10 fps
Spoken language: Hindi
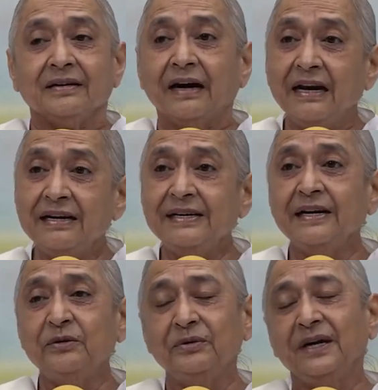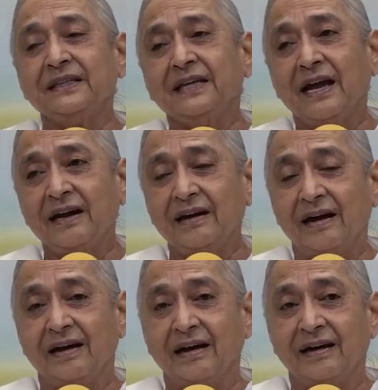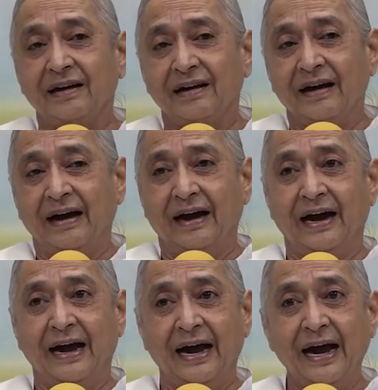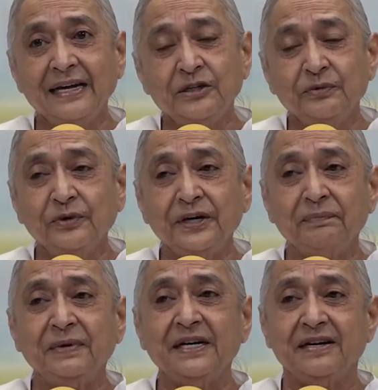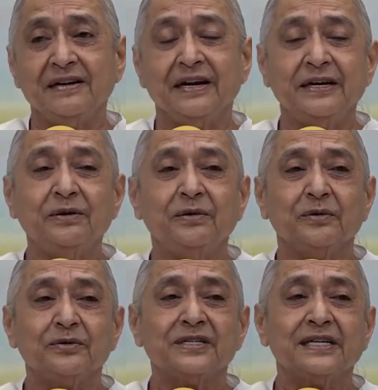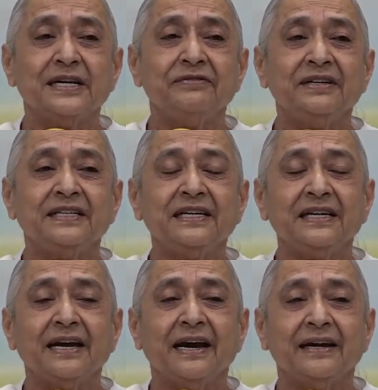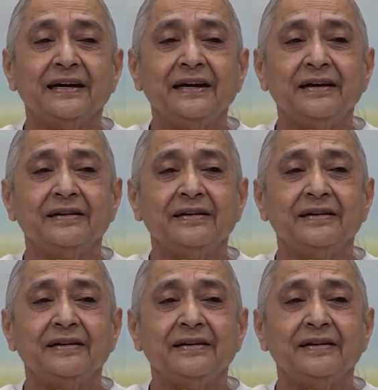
कल ये हुआ था आज वो रिपीट नहीं हो उसकी विधि क्या है